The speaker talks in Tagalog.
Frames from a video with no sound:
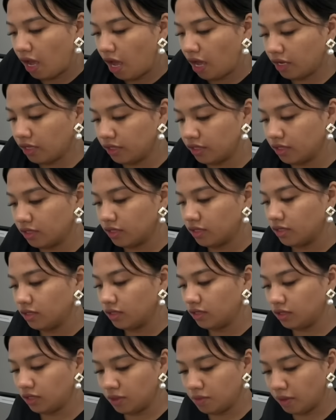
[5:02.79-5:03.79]
Ay!
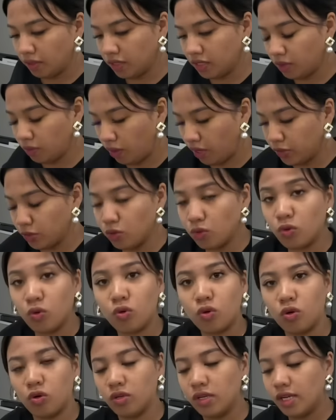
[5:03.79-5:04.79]
Di ba iiwa yung
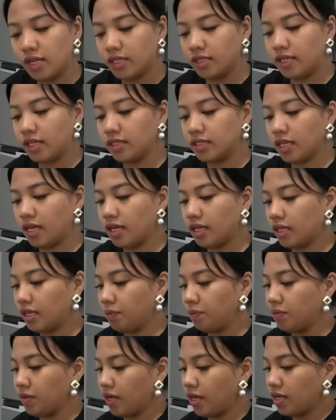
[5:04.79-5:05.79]
kuko? Nasa
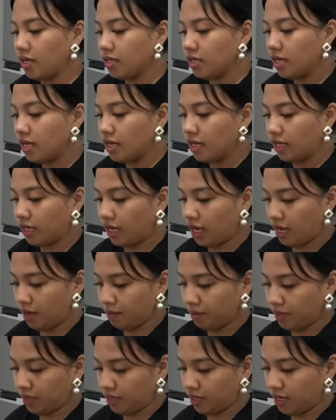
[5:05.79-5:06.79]
harap ng
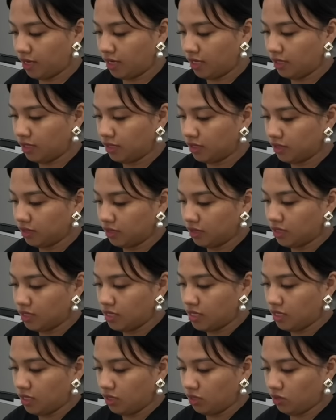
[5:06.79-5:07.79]
camera.
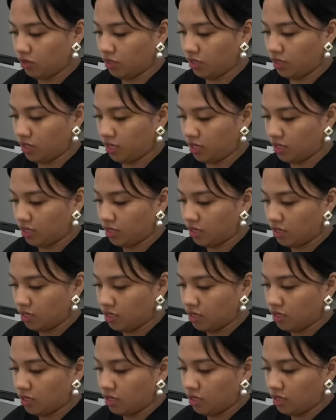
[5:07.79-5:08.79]
So, ayan.
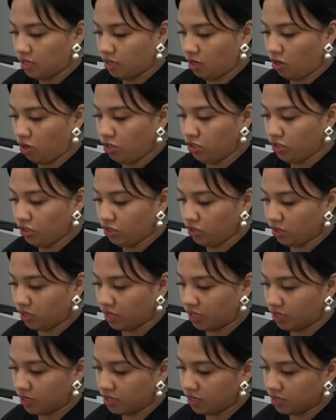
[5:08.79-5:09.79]
Onion
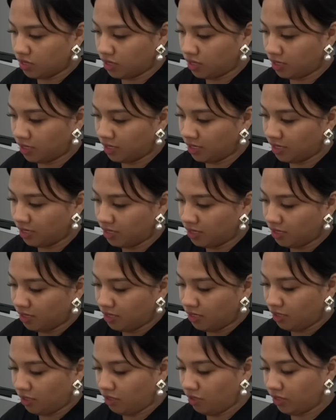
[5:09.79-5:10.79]
rings.
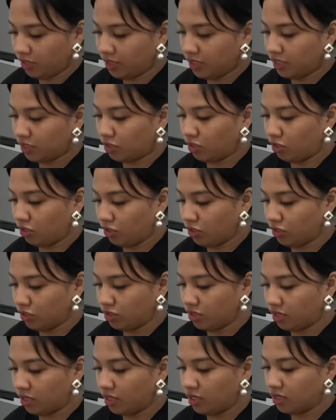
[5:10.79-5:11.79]
Okay na to. Onion
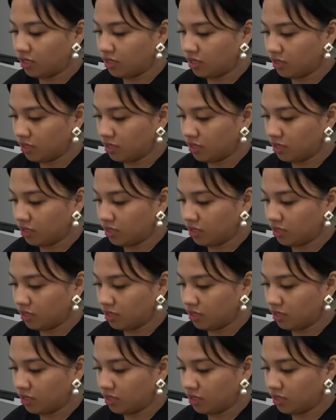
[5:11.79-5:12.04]
rings.